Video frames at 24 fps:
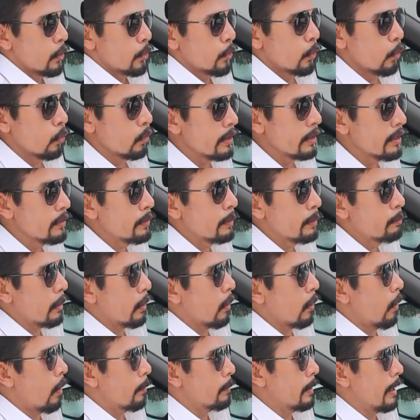ดูรีวิวประ
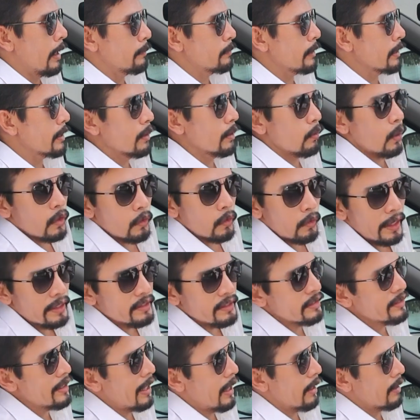กอบนะครับถ้าเกิดว่าใคร
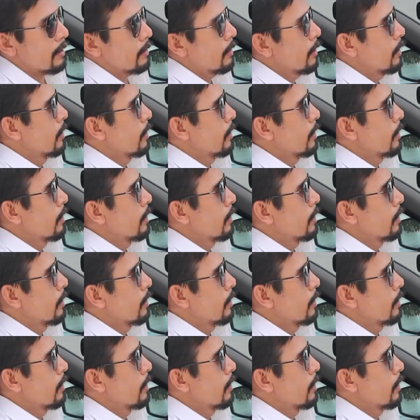ที่อยาก